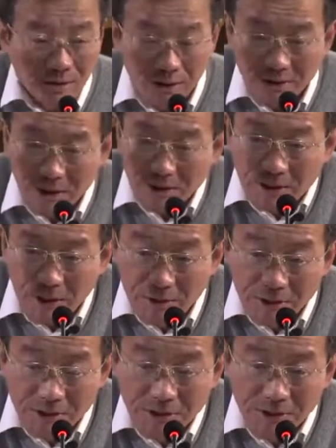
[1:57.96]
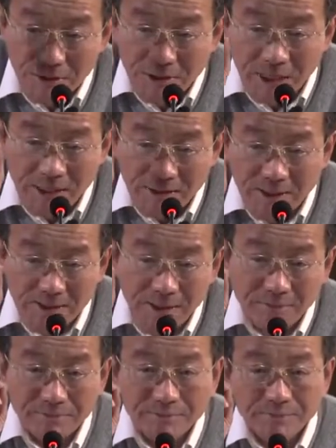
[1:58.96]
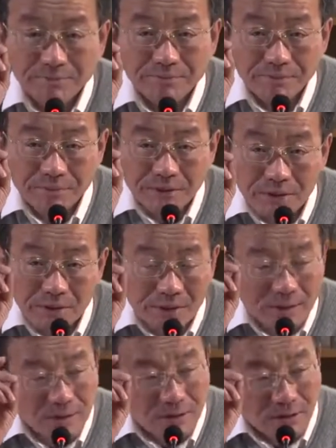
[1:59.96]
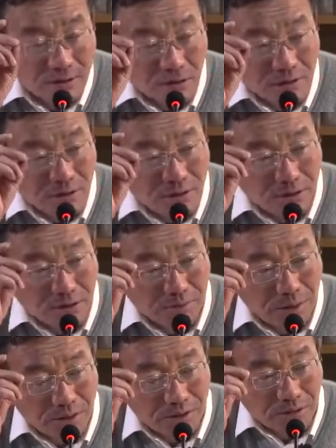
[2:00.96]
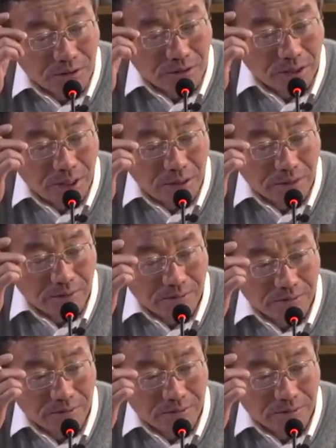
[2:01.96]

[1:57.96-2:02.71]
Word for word: 而现在讨论的是内在界限，也就资本主义的。